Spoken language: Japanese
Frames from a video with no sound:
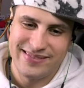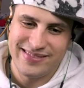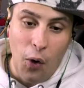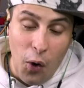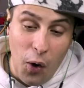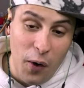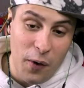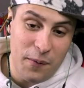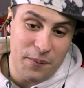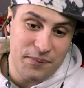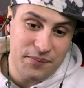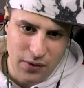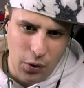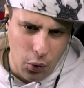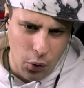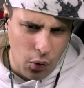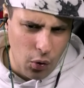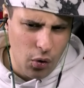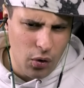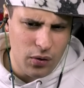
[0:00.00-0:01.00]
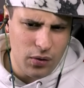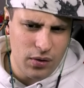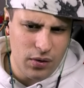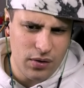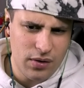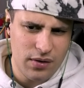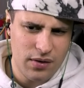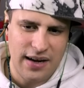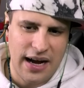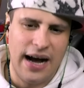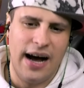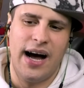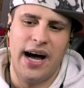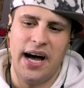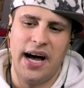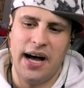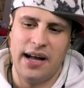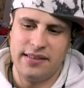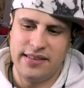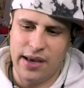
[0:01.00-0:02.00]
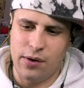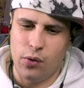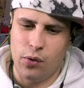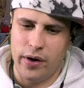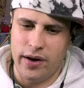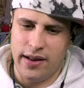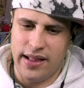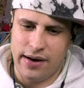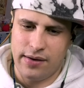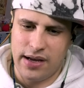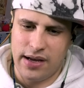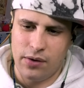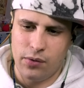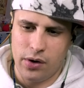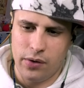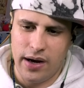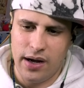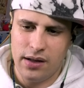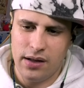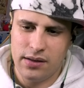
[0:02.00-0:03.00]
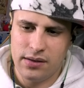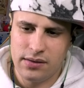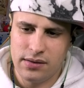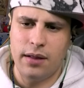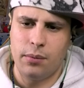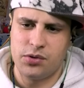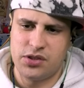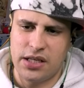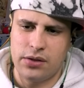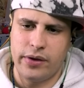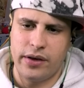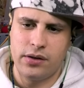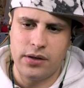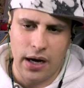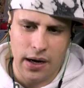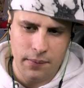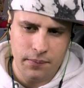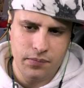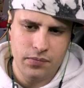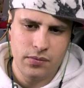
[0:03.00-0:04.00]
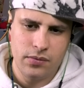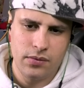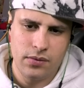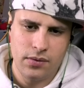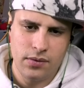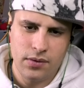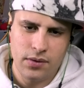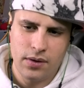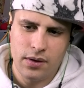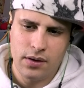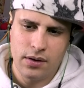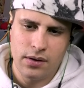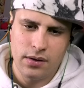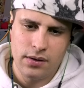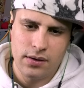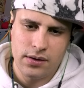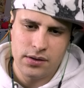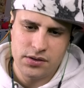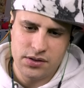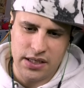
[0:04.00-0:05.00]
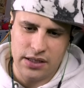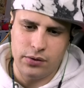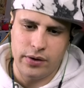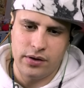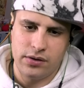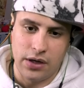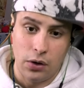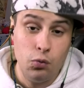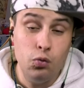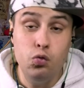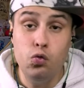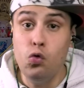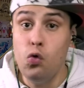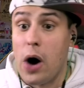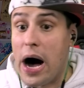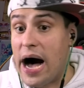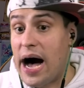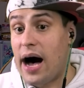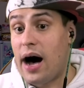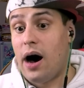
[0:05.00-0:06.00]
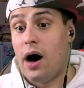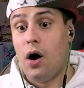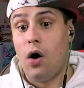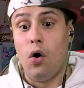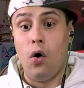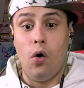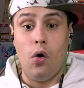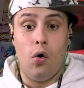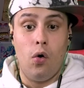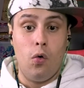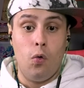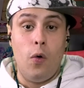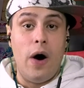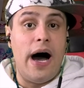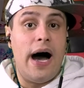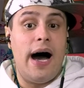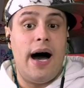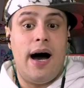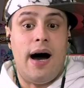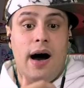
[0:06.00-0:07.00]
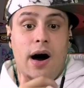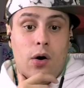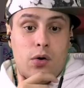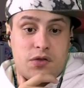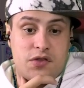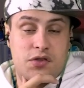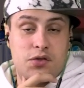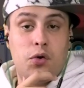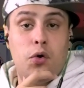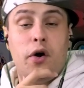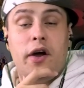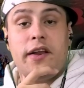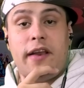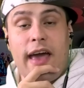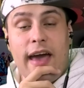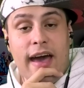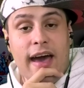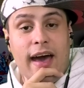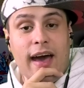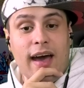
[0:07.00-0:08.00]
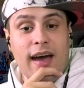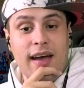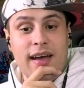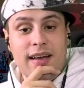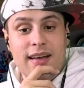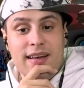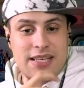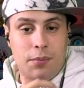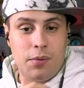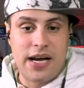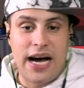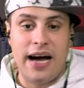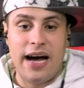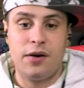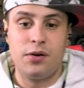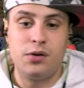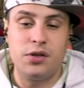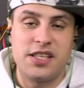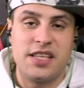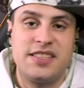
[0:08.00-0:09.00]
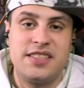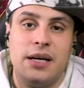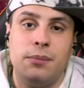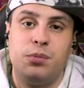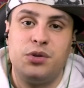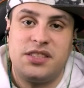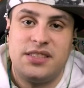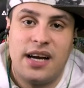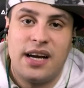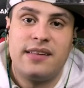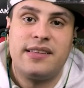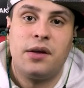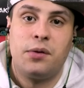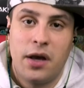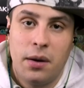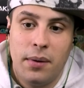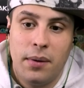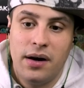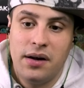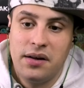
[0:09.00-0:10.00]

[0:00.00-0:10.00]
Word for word: おおああデコイになるかこれはあでもちゃんといくかちゃんと行くか。うわおわおすごいね。しかも軽くしてジャンプしなかったよな、